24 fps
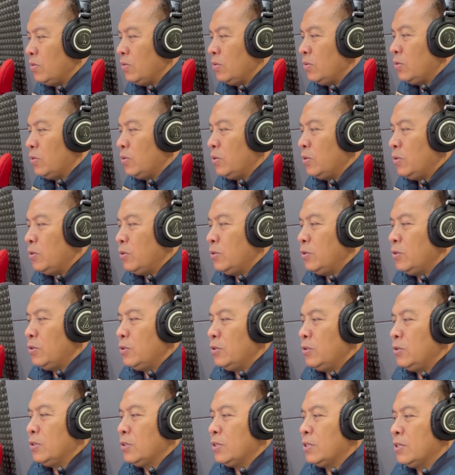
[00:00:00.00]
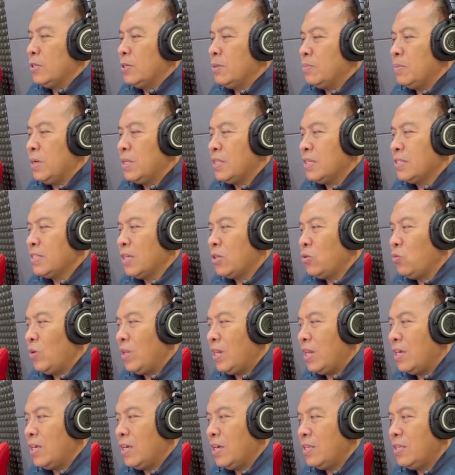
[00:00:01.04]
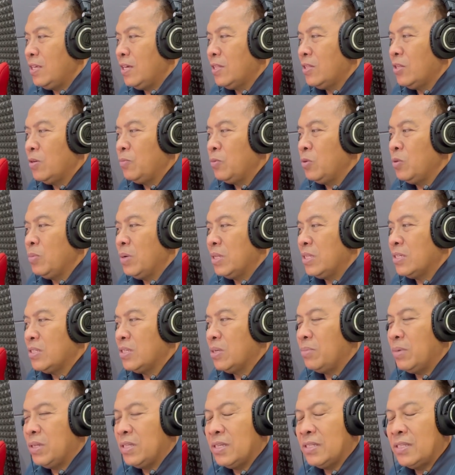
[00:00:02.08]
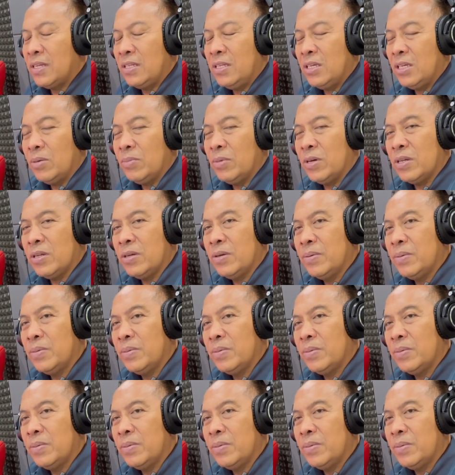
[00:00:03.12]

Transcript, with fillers: untuk batasan wilayahnya ataupun batasan-batasannya gimana?